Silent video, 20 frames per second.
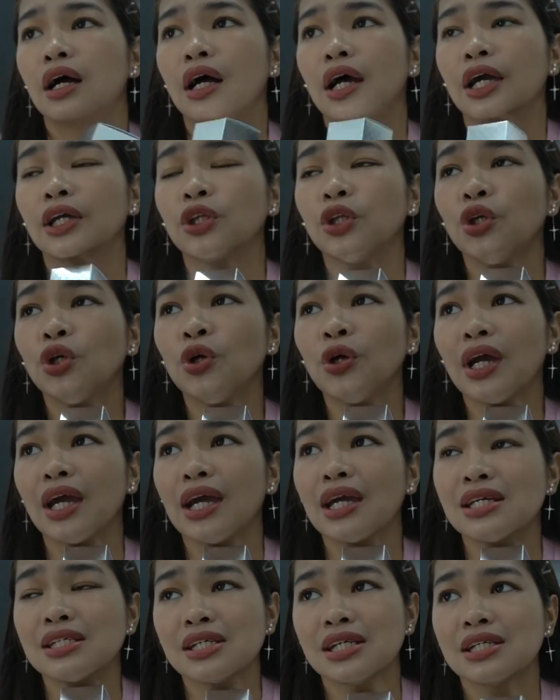ito yung
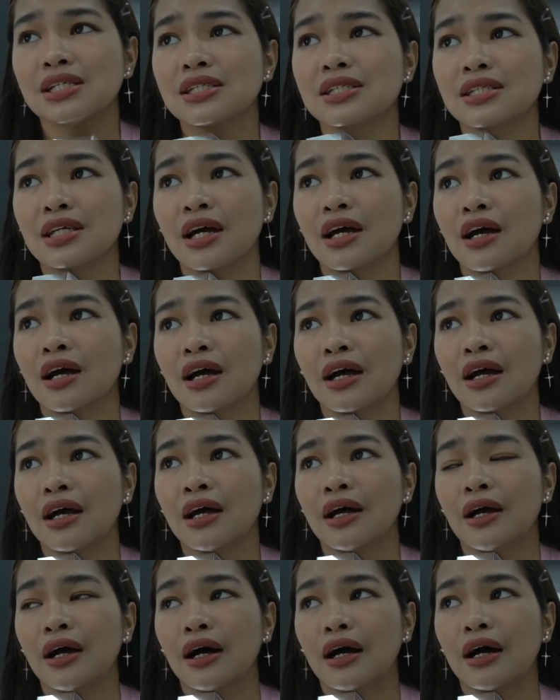essence
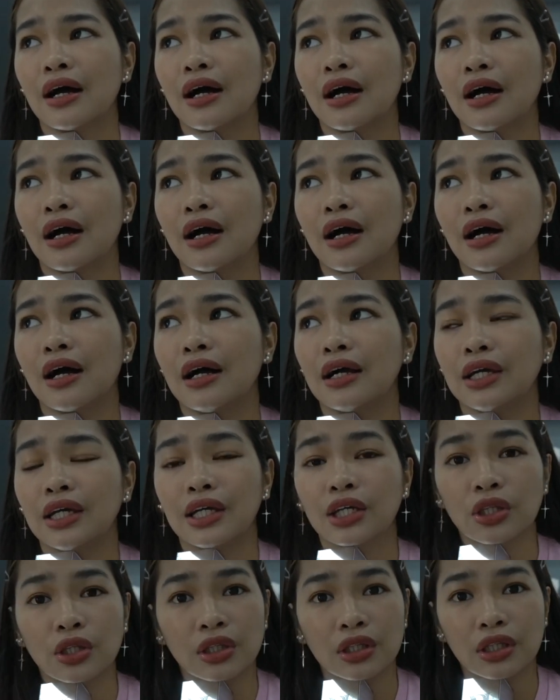na
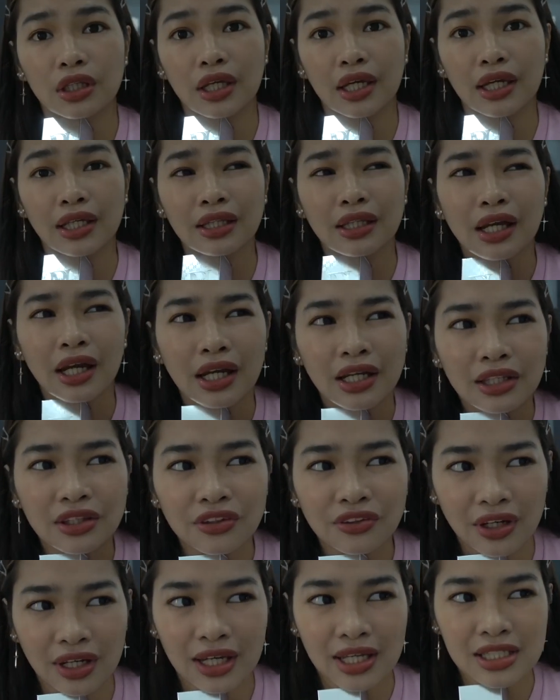it, it
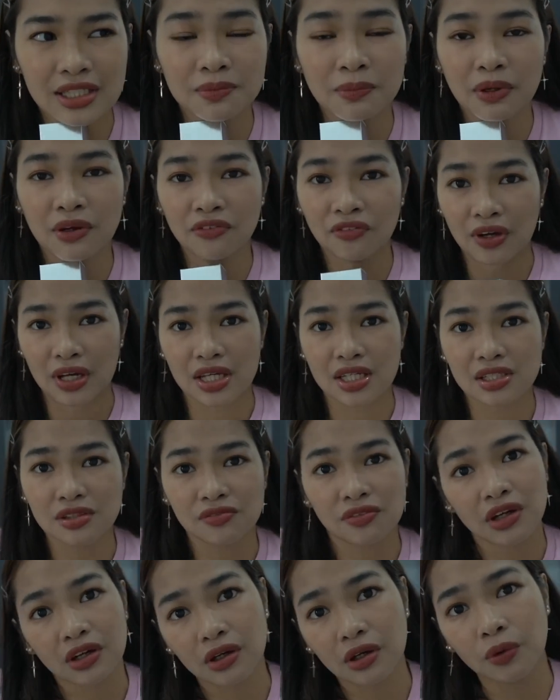hydrates my face
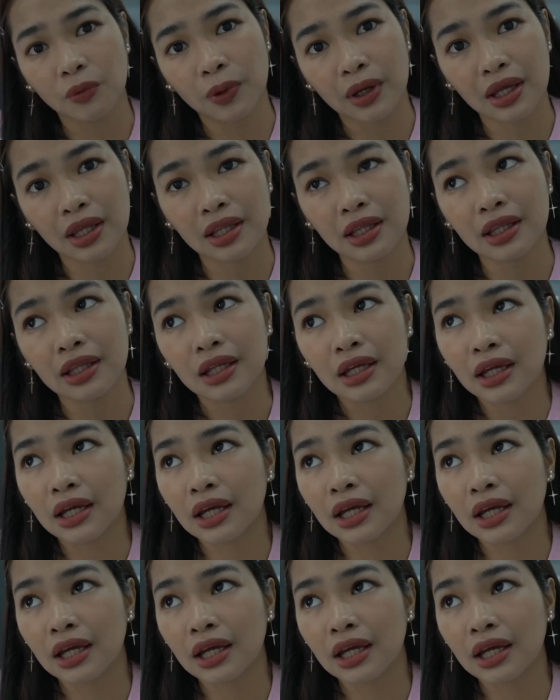very well.